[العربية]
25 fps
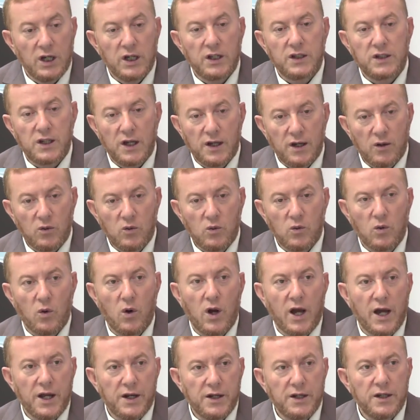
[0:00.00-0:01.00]

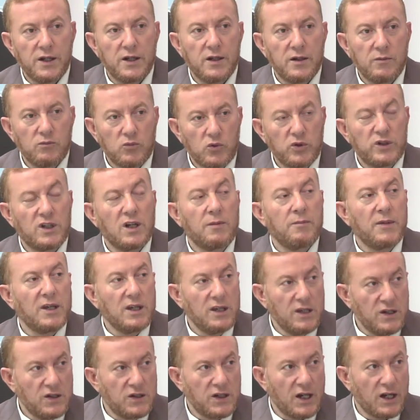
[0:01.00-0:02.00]
تنوعا
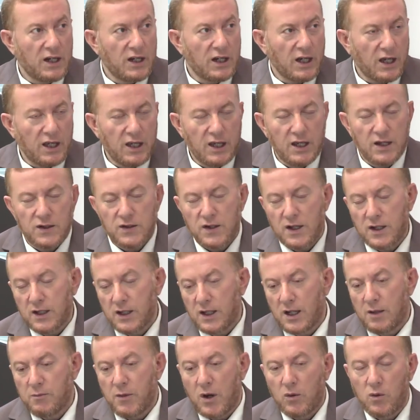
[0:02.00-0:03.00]
متميزا قياسا
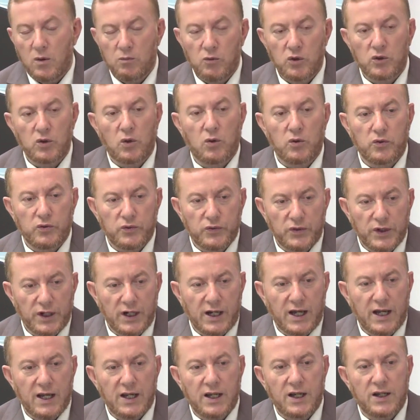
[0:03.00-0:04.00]
الى ما هو متوفر
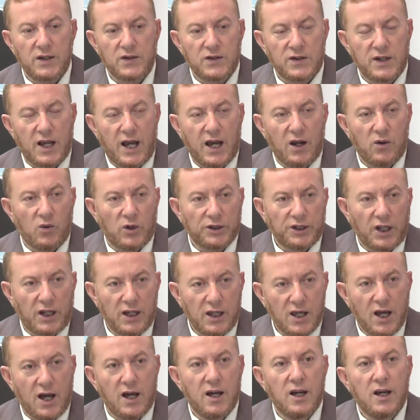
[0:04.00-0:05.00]
على الساحه
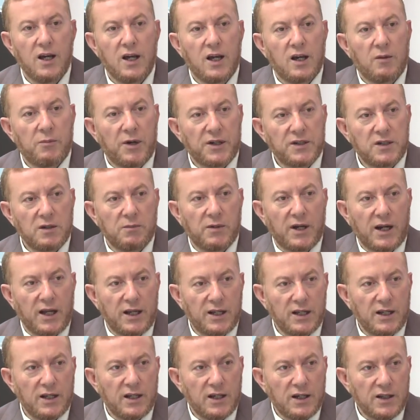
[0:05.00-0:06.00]
الوطنيه باعتبار
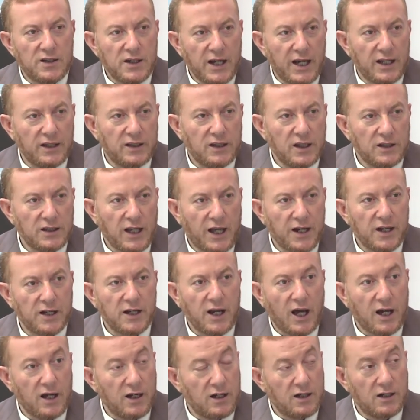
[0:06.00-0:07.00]
اننا نتحدث عن
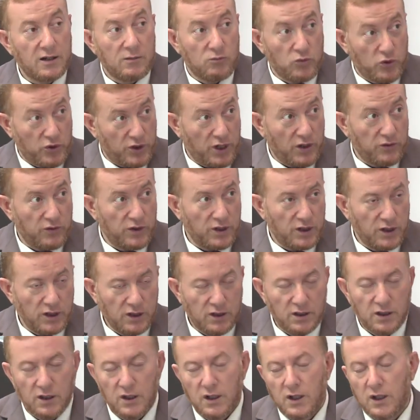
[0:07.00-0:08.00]
نقل
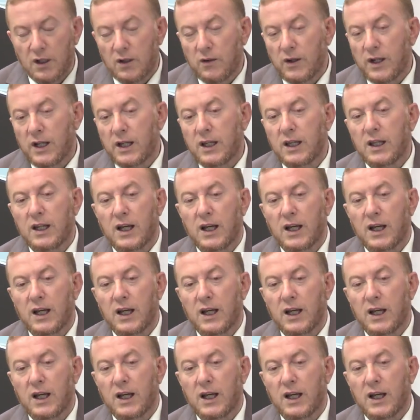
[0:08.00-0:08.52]
المسافرين ولكن